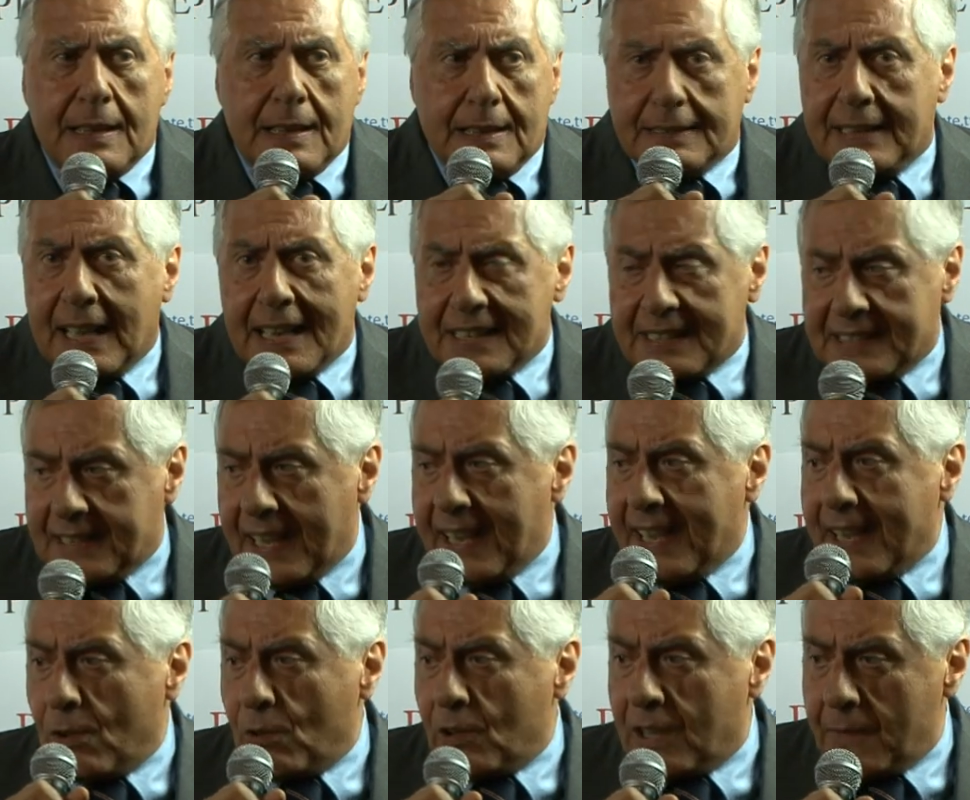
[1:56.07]

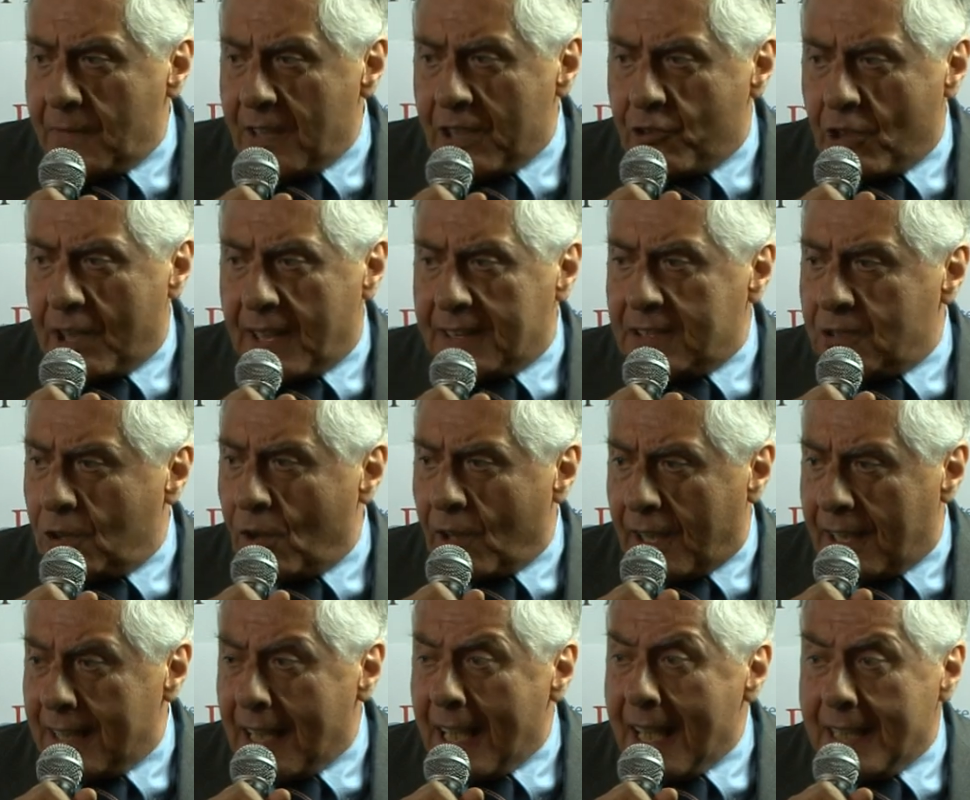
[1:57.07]
Dansero che è vice
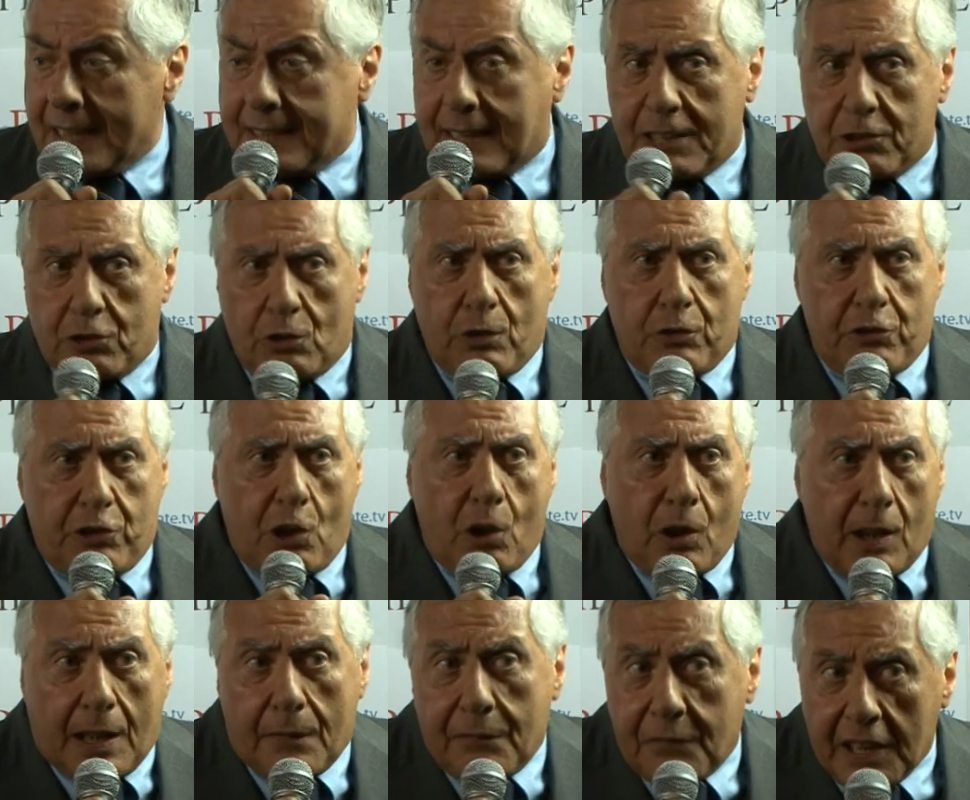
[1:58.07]
rettore e altri sono
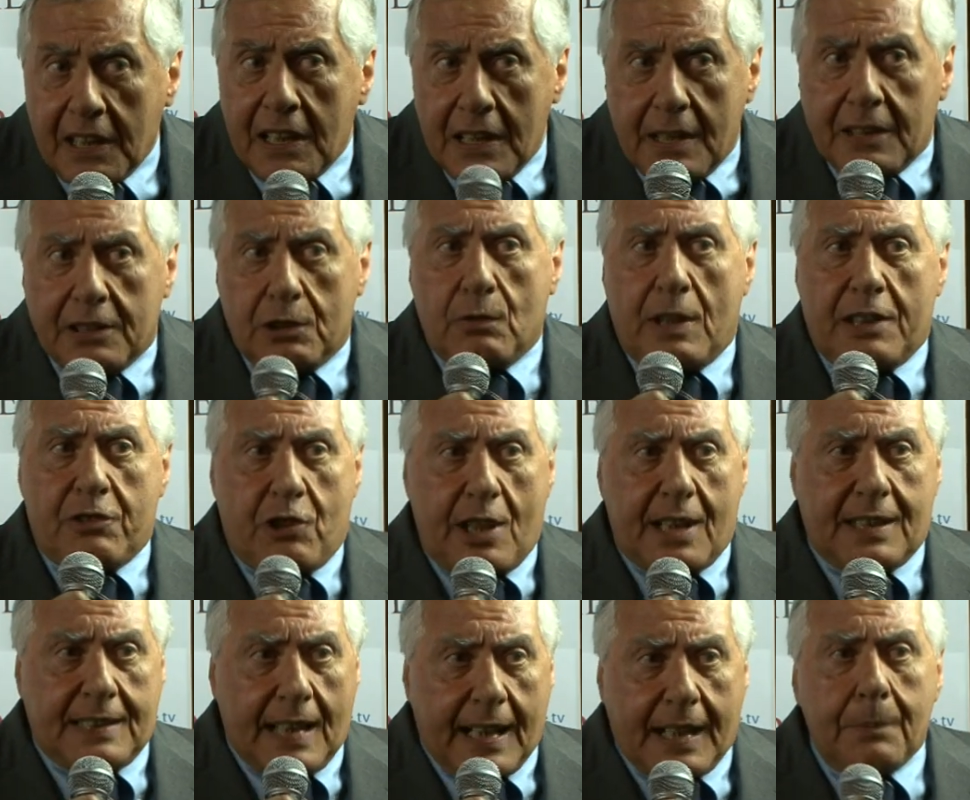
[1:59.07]
geografi di una
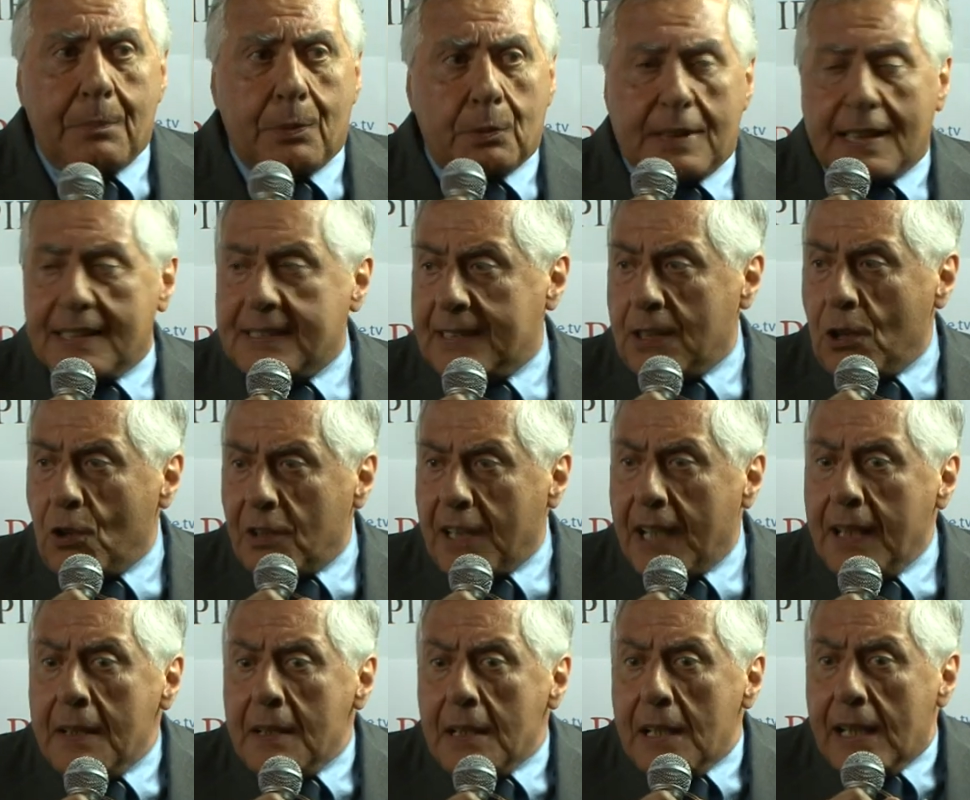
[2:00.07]
certa reputazione
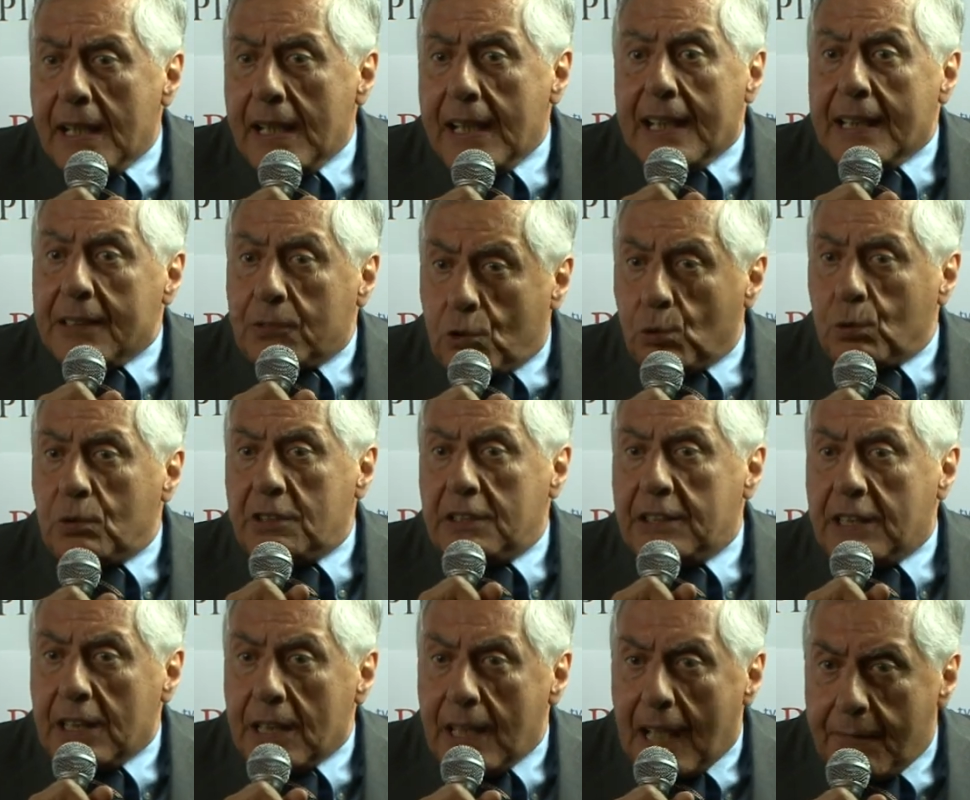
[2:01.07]
e
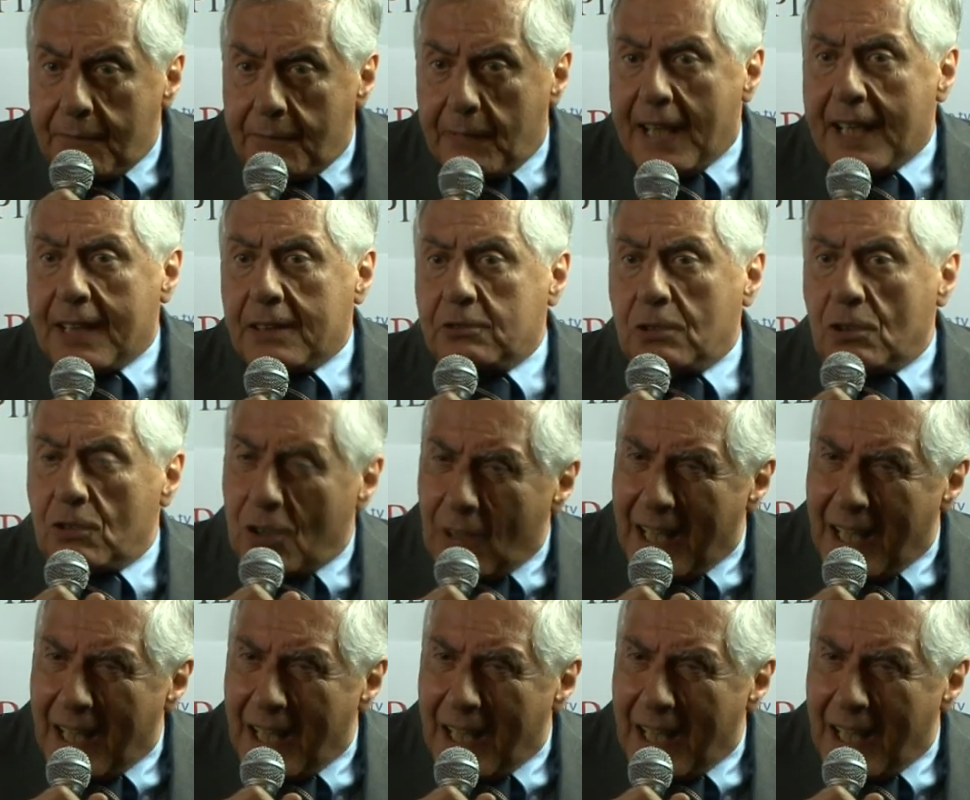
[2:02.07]
tutti avvertono